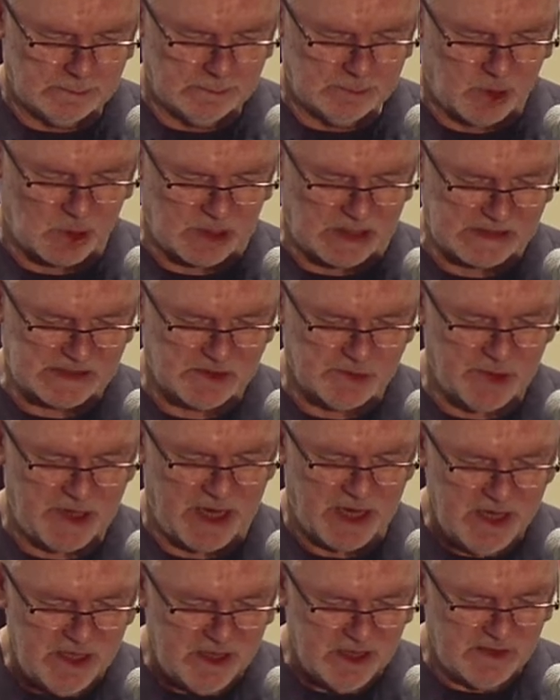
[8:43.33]
pokazuje
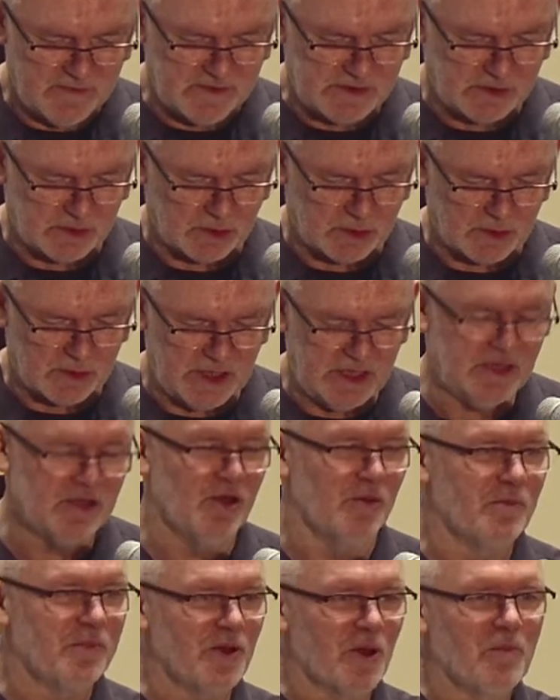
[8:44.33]
inny wzór,
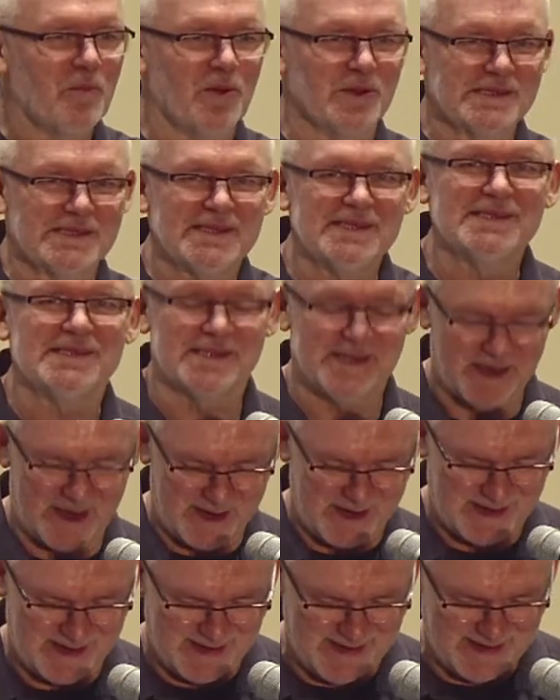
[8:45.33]
inną
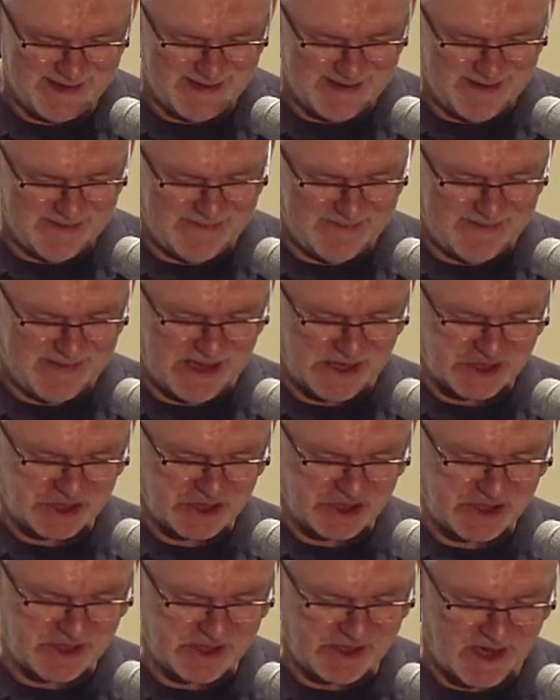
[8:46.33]
propozycję na
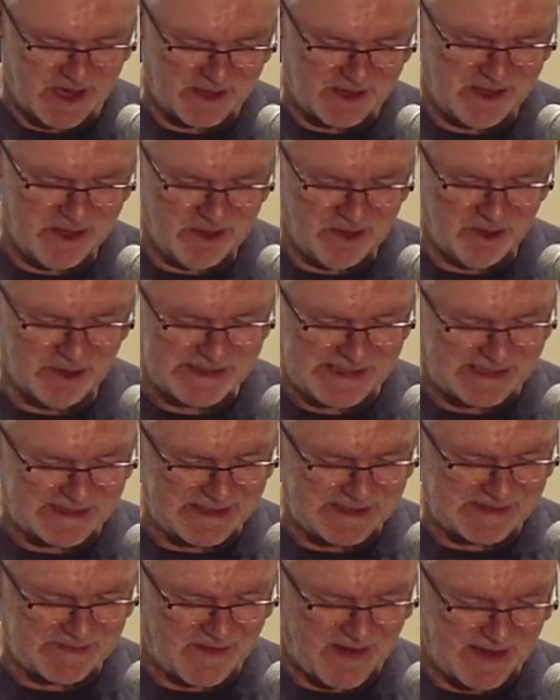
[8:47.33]
szczyt rankingu
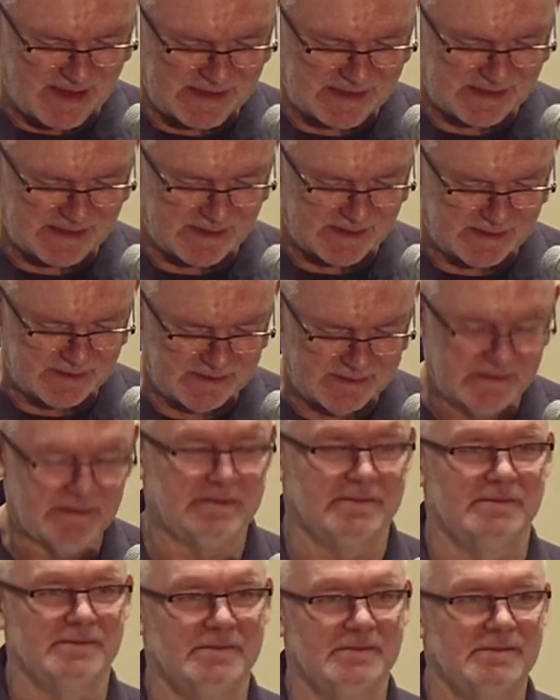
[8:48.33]
satysfakcji.
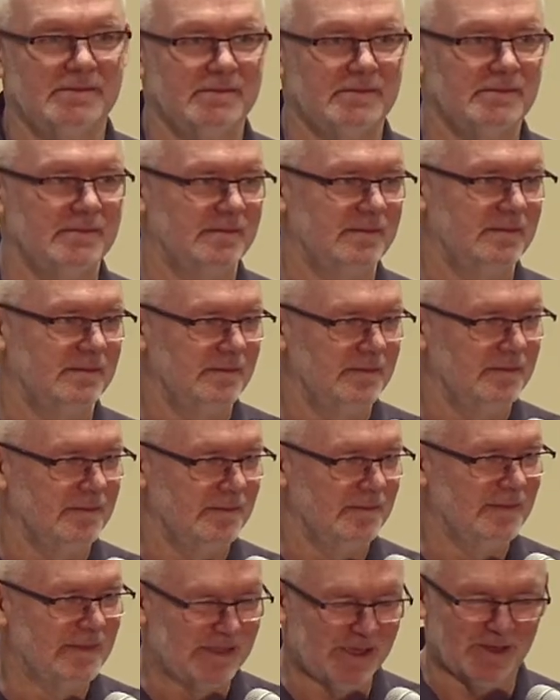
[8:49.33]

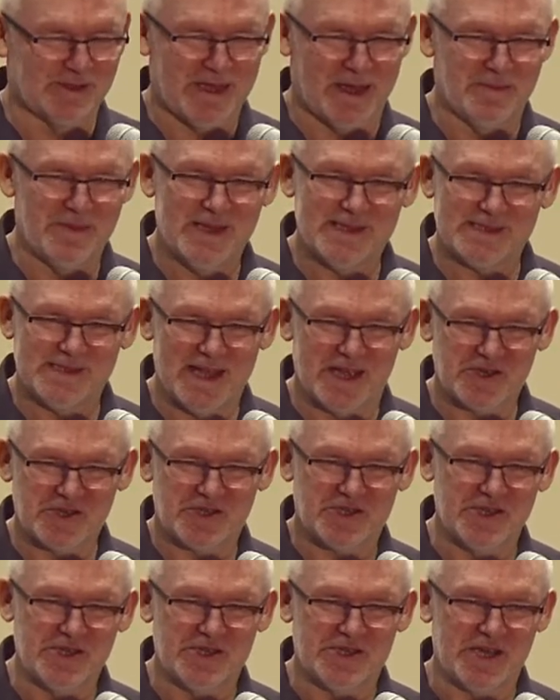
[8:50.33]
Co tam jest na
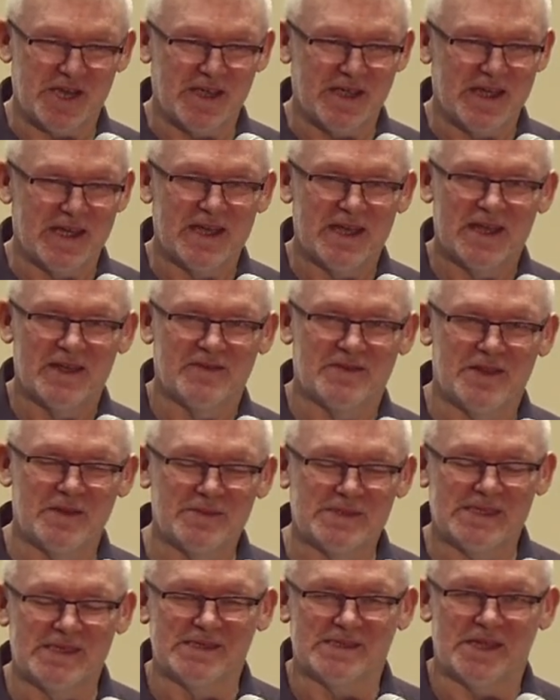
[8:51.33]
szczycie w tym
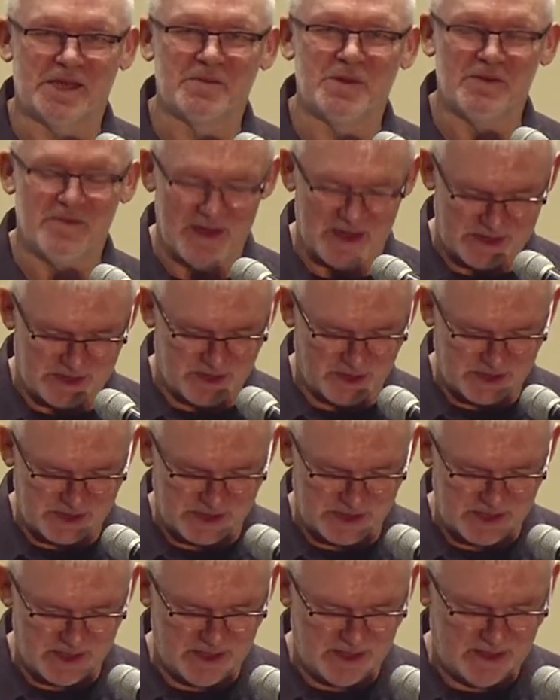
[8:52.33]
systemie
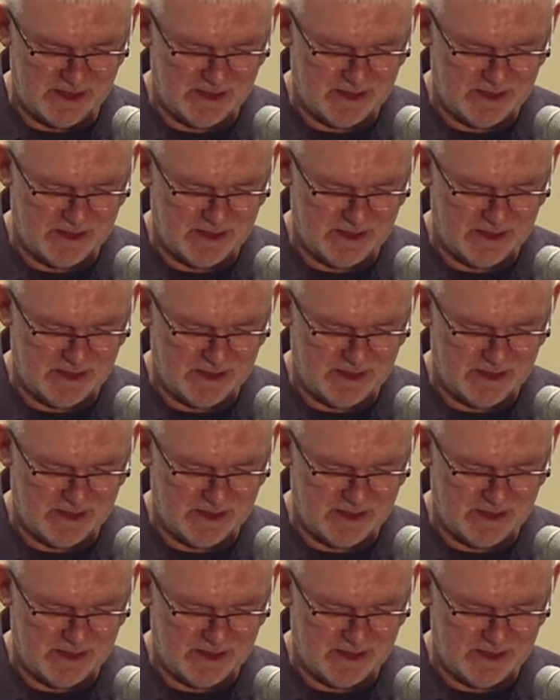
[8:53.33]
wartości?